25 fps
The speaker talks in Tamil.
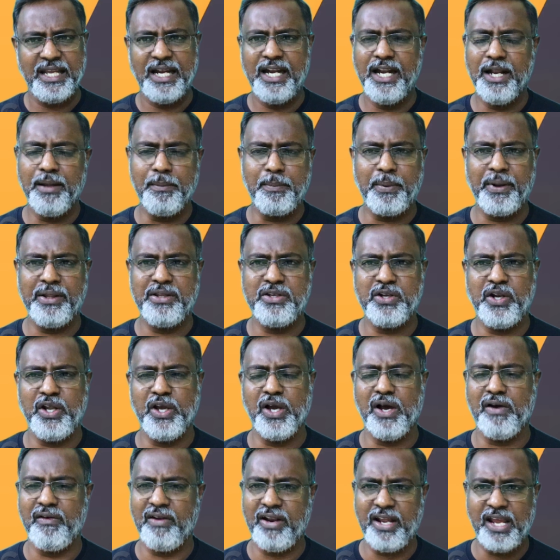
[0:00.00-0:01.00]
என்ன
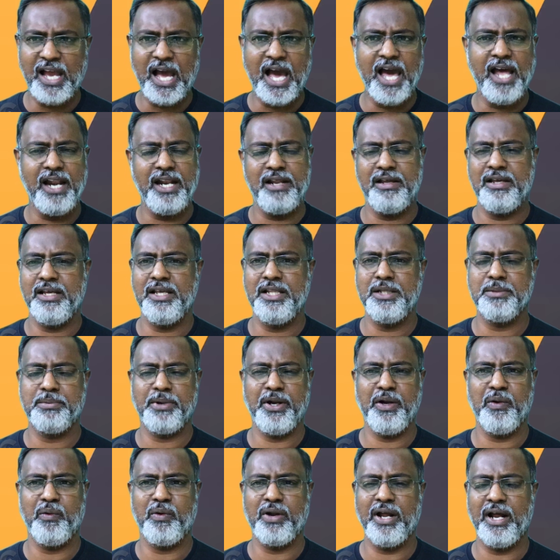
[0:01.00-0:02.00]
பிரச்சனையோ அவர் யார் இது
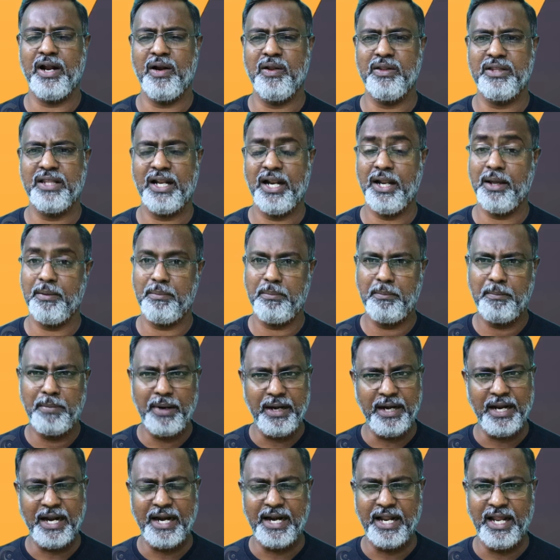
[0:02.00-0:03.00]
பண்ணி விட்டாங்களோ தெரியல
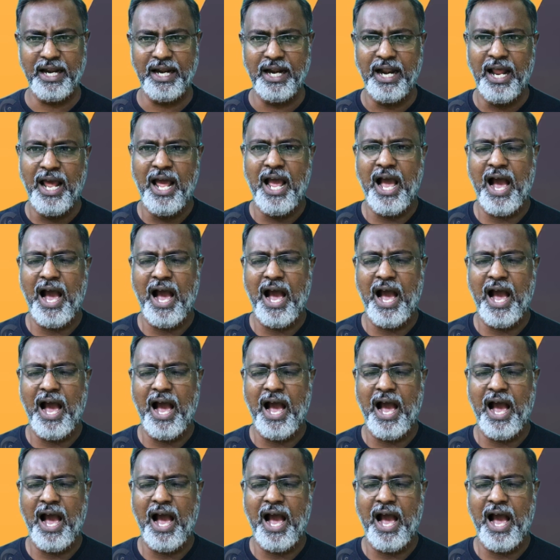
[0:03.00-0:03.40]
பட் ஆனால்